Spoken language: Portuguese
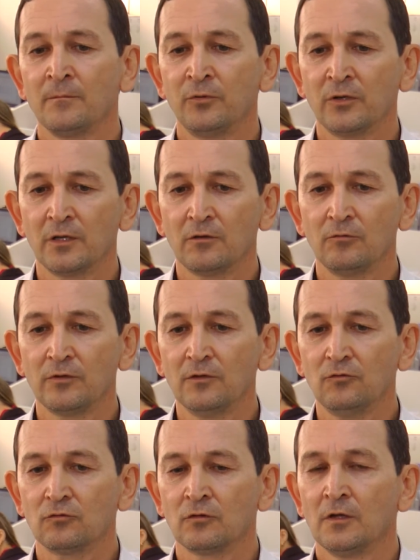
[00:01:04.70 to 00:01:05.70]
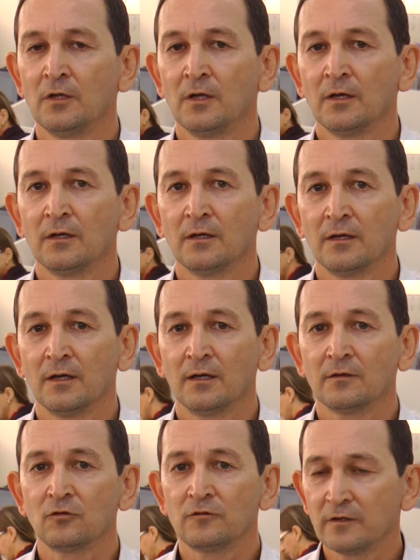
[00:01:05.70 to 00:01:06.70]
porque com isso
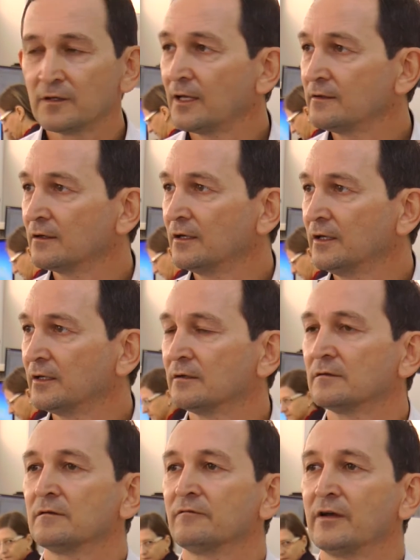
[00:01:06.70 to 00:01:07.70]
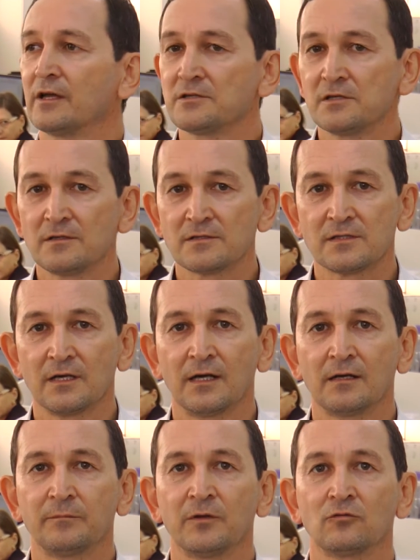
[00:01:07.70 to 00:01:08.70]
a sociedade ganha, vai
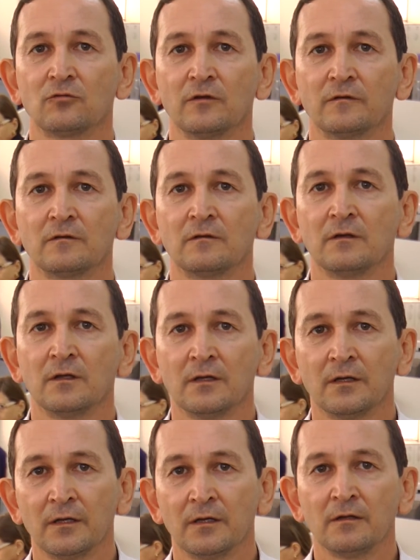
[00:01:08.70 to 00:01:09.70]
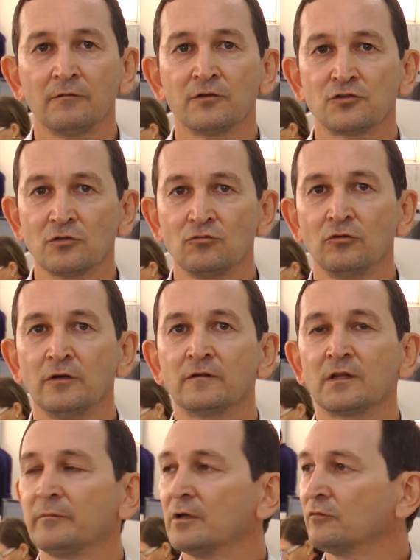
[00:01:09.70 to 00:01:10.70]
agilizar, pessoas, eh, investidores
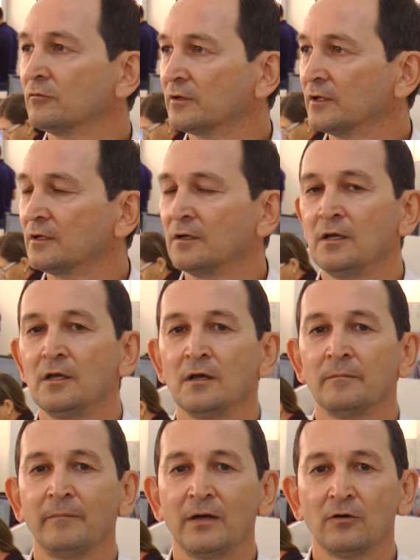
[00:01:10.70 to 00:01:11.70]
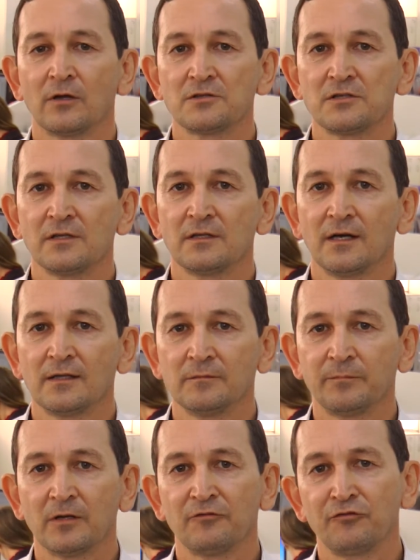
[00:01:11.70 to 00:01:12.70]
também vão ter maior agilidade
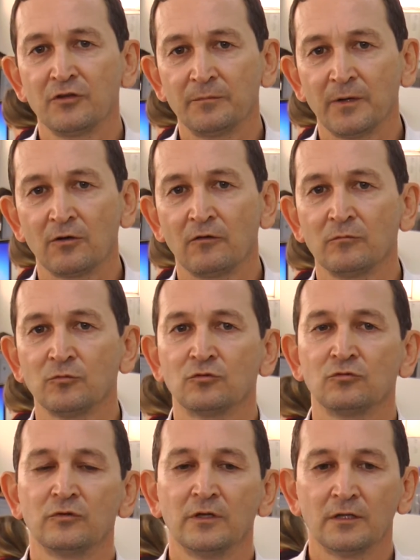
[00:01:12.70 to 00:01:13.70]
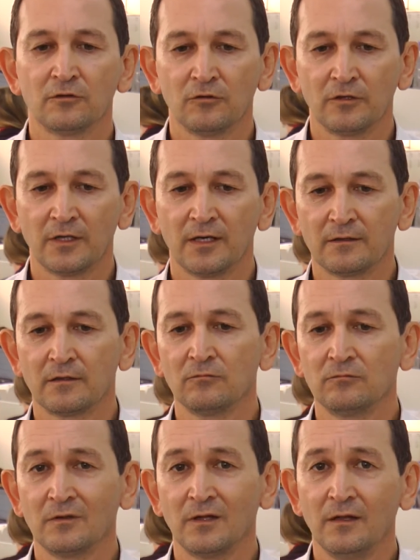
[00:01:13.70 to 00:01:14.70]
para vir para Nova Mutum e retornar.
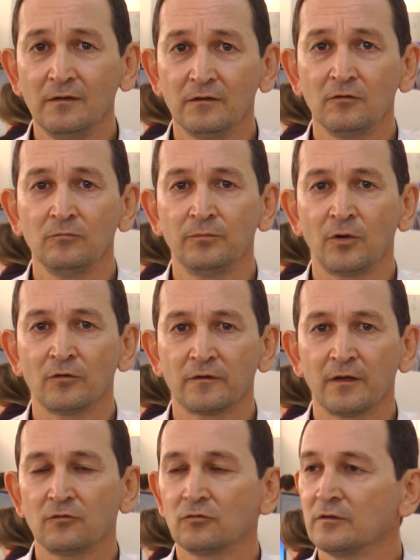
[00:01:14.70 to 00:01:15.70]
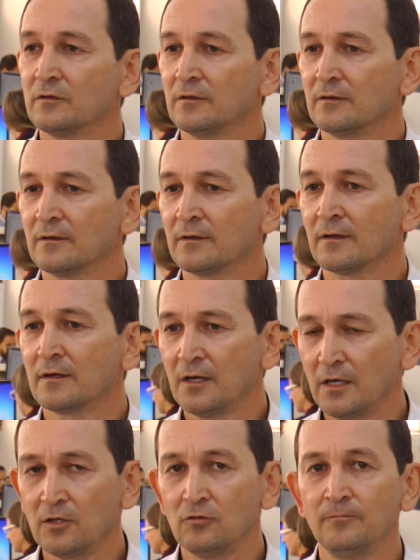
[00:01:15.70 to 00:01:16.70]
Então, esse é um processo de
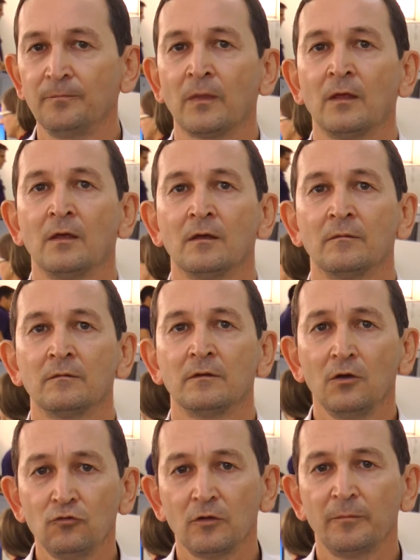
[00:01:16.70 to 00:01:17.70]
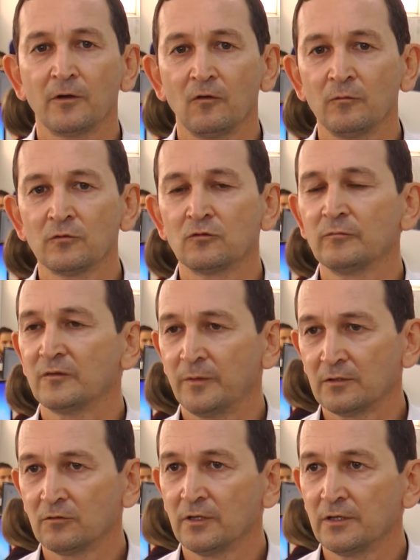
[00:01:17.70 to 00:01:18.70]
ganho, não só para Nova Mutum, mas
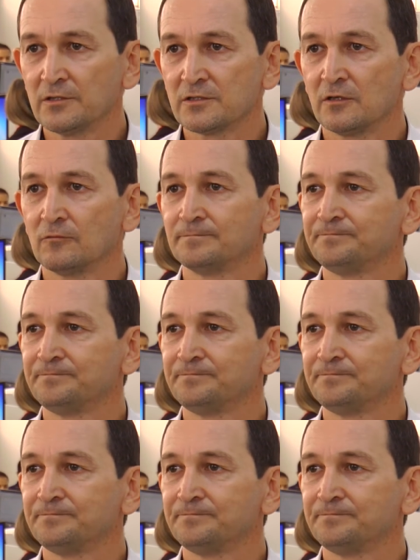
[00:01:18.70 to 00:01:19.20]
para toda a região.